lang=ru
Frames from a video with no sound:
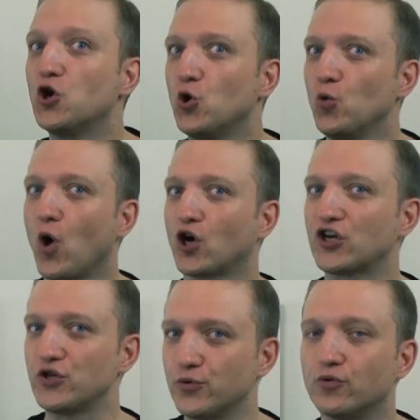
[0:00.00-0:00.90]
Who are
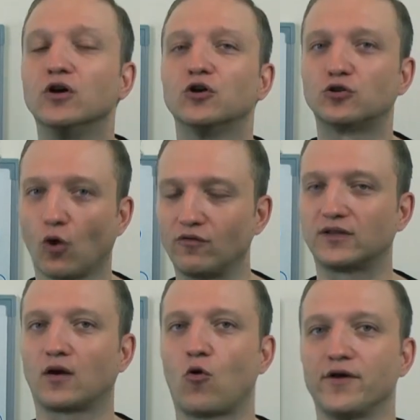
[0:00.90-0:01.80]
you? Кто
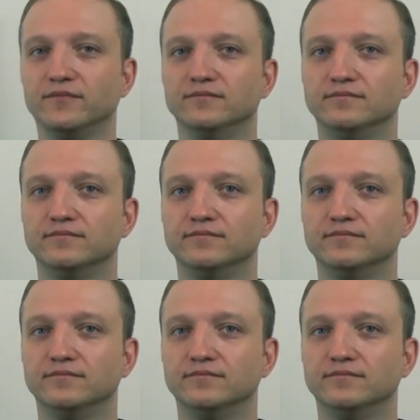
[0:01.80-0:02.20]
вы такой?